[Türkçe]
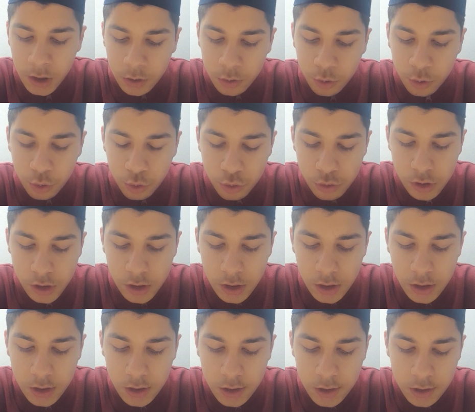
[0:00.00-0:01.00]
güçlü
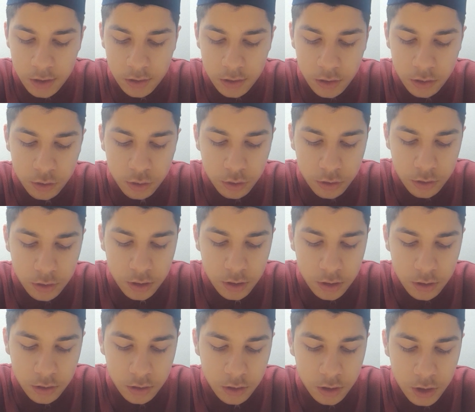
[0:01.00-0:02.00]
hilelerinden
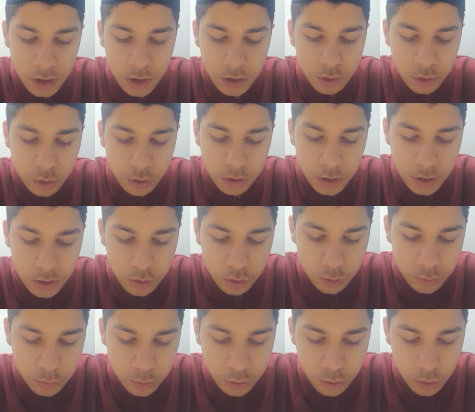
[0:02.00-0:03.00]
dolayı dolayı
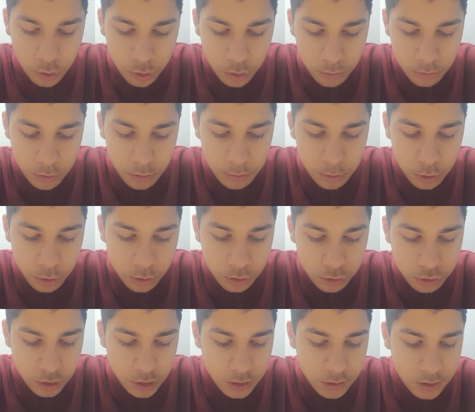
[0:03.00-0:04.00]
umu olumlu bir
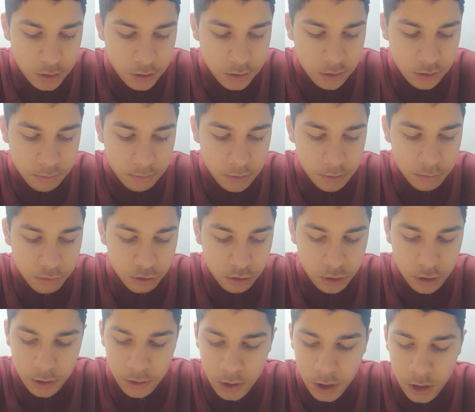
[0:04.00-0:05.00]
sonuç elde
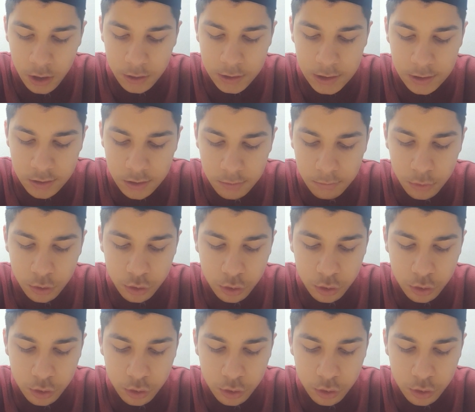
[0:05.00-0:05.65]
edilmemişti. Kesin bir